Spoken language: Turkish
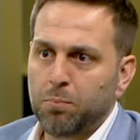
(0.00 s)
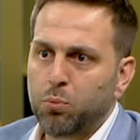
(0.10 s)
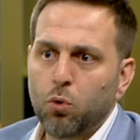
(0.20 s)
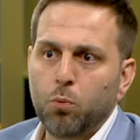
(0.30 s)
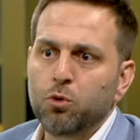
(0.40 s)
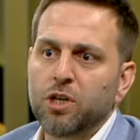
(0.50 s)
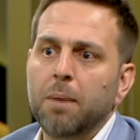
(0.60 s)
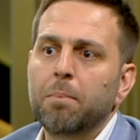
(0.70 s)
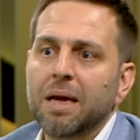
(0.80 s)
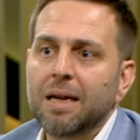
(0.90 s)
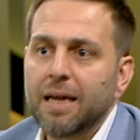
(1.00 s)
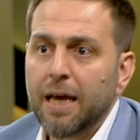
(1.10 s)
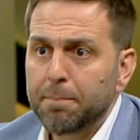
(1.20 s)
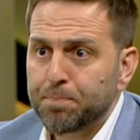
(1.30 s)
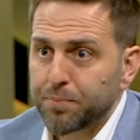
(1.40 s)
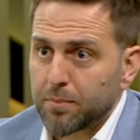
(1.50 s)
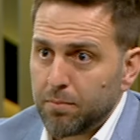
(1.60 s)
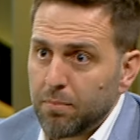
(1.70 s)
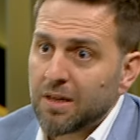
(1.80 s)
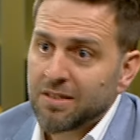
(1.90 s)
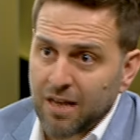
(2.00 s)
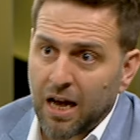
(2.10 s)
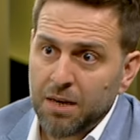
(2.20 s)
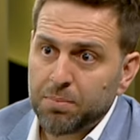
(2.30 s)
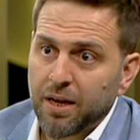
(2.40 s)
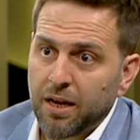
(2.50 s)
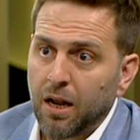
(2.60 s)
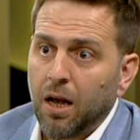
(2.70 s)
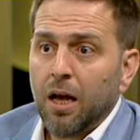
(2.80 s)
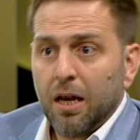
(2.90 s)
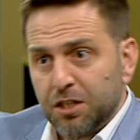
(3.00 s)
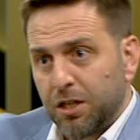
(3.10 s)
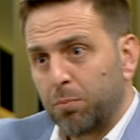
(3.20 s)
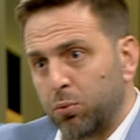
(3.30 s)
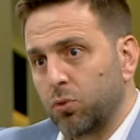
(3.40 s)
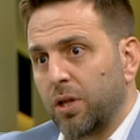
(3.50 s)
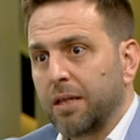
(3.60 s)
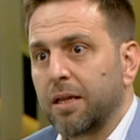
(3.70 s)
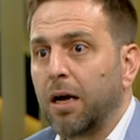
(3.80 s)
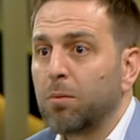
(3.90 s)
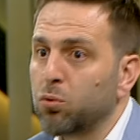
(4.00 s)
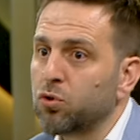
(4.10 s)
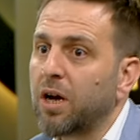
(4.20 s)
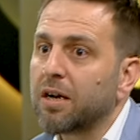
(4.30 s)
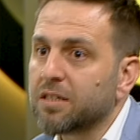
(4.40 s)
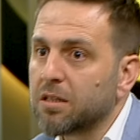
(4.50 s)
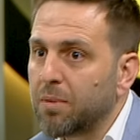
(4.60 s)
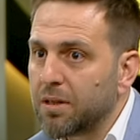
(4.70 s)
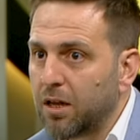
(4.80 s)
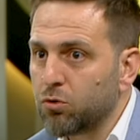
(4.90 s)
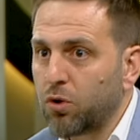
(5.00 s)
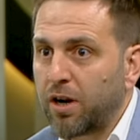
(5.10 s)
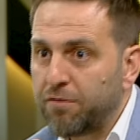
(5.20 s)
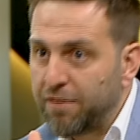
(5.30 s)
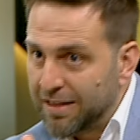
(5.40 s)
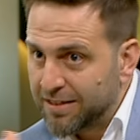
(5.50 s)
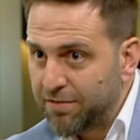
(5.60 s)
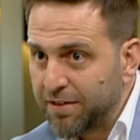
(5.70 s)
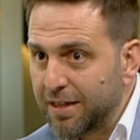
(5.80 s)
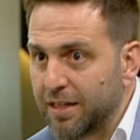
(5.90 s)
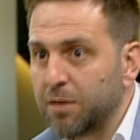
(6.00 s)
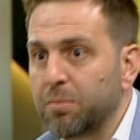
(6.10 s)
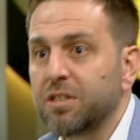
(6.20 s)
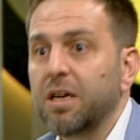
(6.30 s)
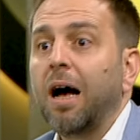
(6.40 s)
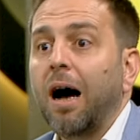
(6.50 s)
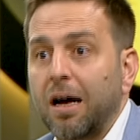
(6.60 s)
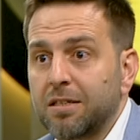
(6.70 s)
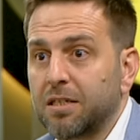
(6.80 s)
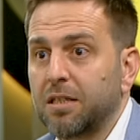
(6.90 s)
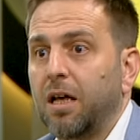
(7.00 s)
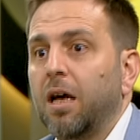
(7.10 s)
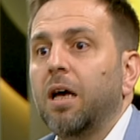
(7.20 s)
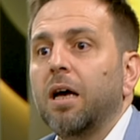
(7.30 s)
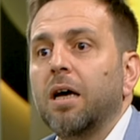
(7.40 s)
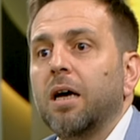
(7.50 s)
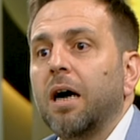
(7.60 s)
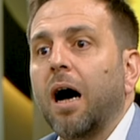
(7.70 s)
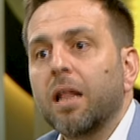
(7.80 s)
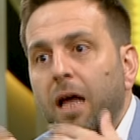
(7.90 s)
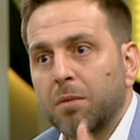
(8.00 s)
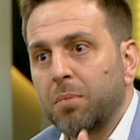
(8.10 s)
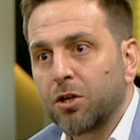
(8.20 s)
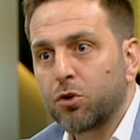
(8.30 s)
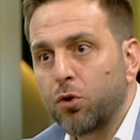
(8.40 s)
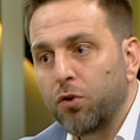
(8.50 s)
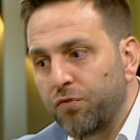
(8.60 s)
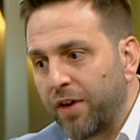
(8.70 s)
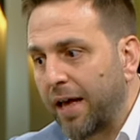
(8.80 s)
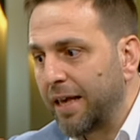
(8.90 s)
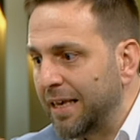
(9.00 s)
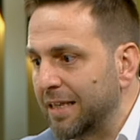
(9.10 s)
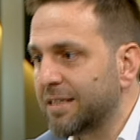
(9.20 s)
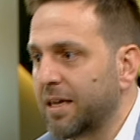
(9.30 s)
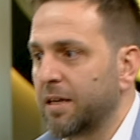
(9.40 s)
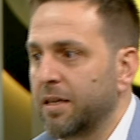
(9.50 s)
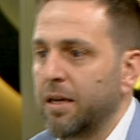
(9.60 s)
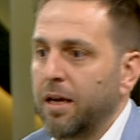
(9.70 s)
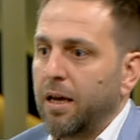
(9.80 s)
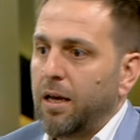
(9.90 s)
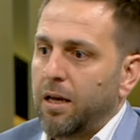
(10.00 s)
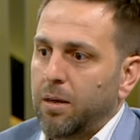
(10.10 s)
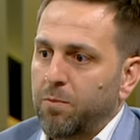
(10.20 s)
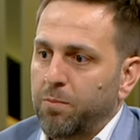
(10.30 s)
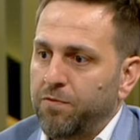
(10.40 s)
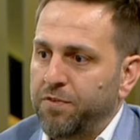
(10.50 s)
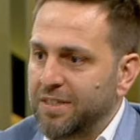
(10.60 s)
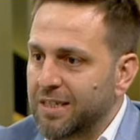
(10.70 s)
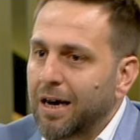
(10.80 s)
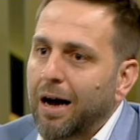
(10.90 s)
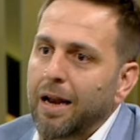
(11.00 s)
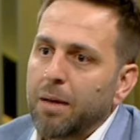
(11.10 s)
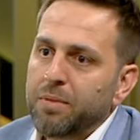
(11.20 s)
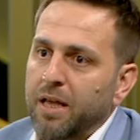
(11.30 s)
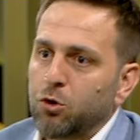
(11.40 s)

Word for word: bu mükemmelliğe sahip değil. İşte buradan da bu sarsılmadan sonra felsefe dediğimiz asıl e, alan başlıyor ve insanın fizik alemde